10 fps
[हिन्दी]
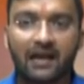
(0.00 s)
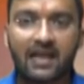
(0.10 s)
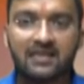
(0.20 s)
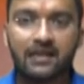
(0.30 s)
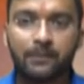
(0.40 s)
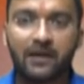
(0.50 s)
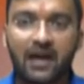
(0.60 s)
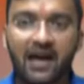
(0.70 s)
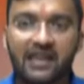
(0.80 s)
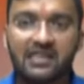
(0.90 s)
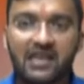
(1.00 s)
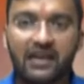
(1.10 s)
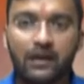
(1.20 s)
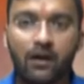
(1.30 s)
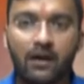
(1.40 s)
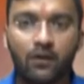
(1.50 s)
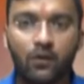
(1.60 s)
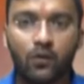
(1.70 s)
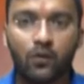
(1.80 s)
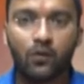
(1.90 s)
रास्ते पर आने जाने वाले
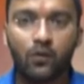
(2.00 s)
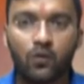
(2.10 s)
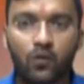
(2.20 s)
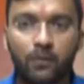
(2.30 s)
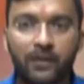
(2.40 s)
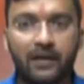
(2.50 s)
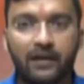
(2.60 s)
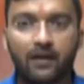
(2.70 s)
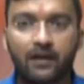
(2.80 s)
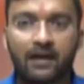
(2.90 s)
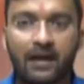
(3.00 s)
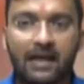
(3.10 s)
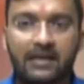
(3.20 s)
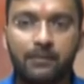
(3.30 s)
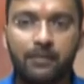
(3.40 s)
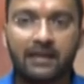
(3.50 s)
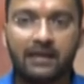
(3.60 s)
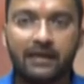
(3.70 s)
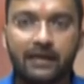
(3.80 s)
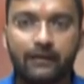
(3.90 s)
लोगों को भी राखी
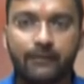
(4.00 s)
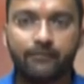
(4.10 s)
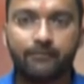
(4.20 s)
बांधी गई